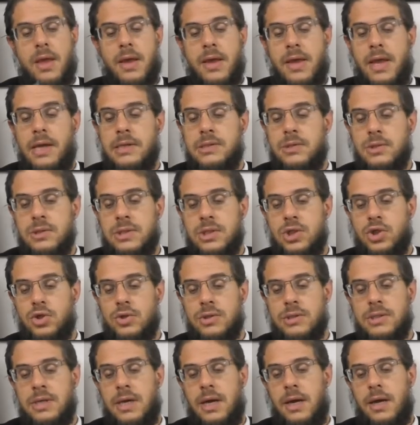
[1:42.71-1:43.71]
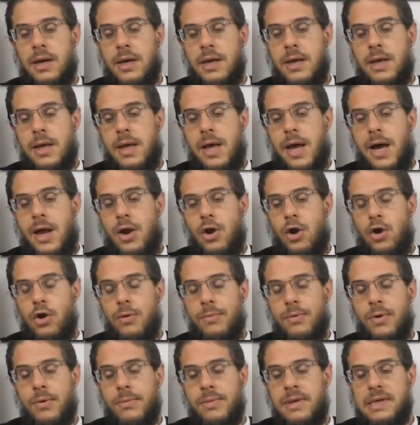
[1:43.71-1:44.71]
Quelles sont ces choses-là Alors, le
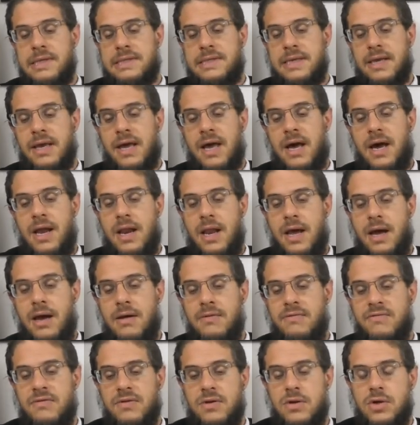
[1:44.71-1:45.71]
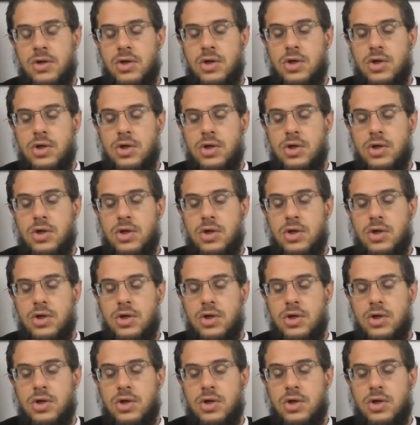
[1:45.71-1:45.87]
premier, c'est chalav,